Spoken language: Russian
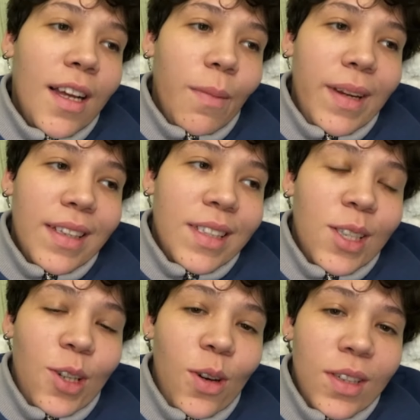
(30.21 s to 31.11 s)
Блин,
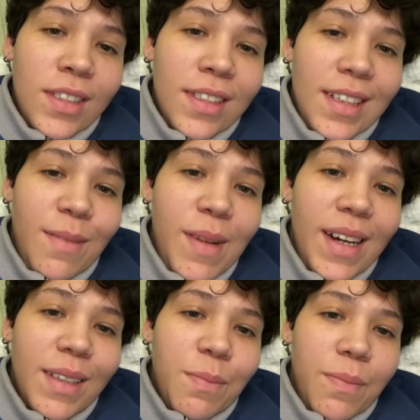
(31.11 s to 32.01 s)
серьезно,
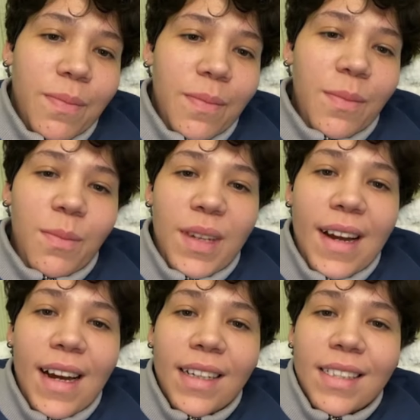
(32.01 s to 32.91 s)
ребят, мне
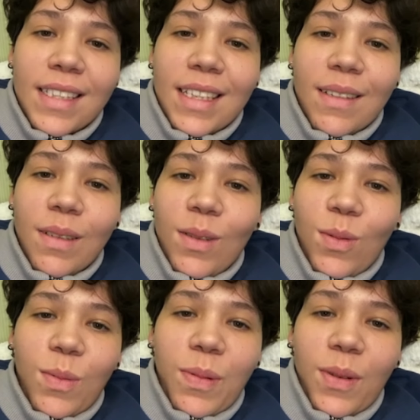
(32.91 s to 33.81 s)
кажется, это,
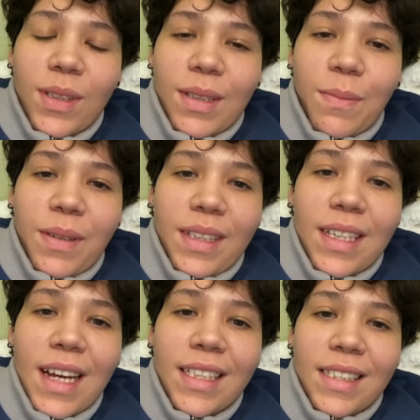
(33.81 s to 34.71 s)
ну, просто
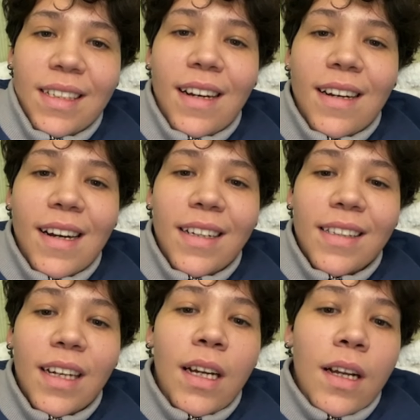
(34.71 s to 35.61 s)
бредятина какая-то.